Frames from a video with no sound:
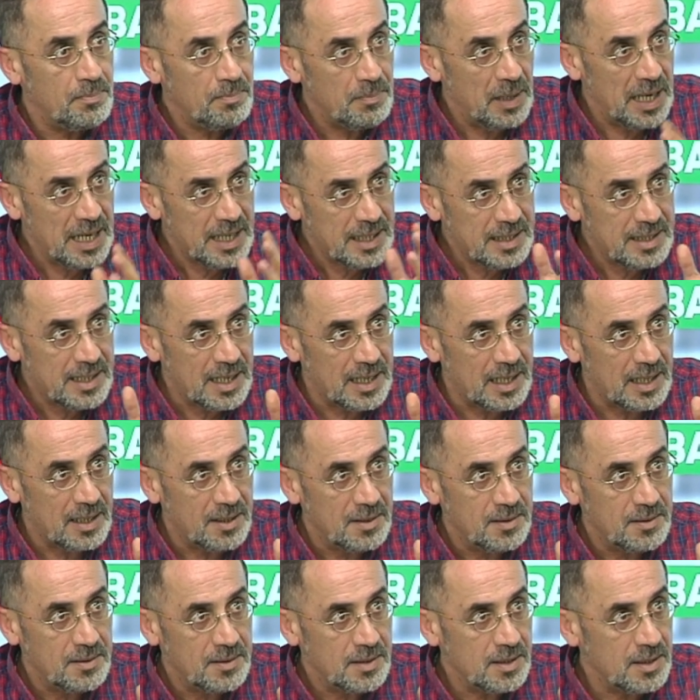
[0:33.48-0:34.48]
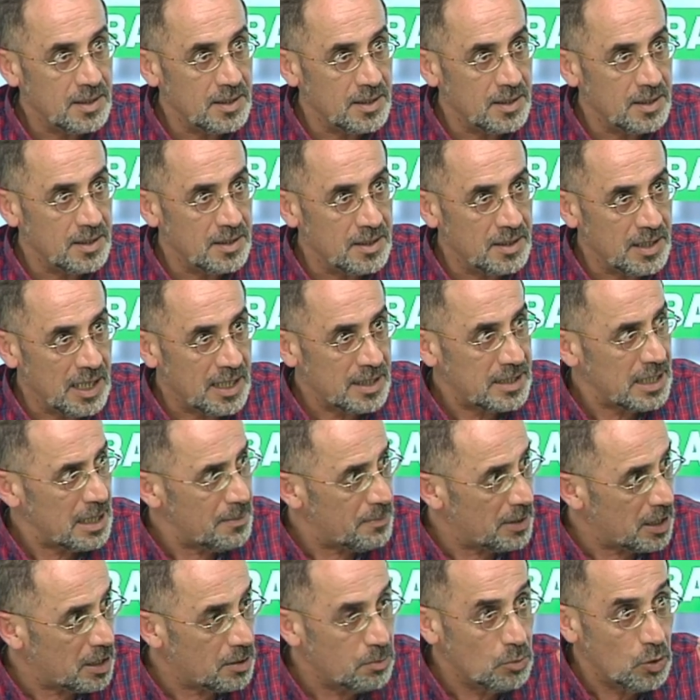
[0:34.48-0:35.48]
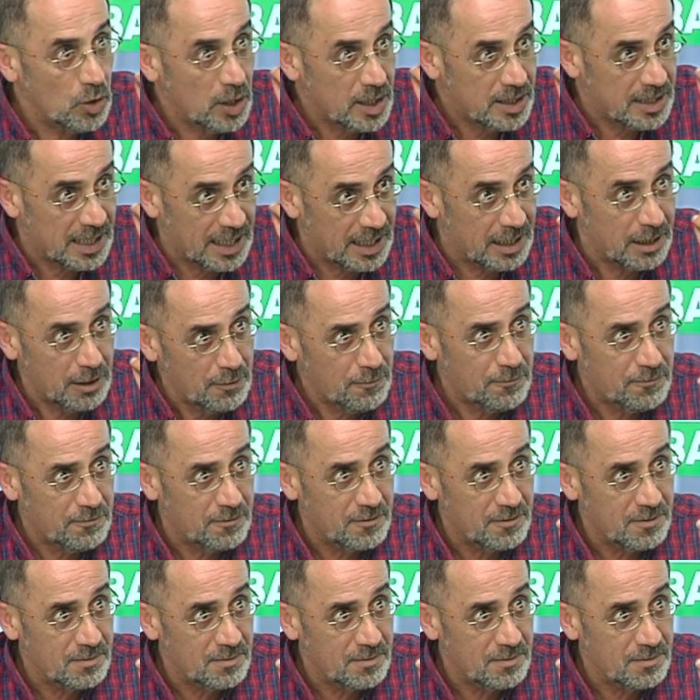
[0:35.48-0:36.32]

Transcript: حتى آه، نعتبرك محترف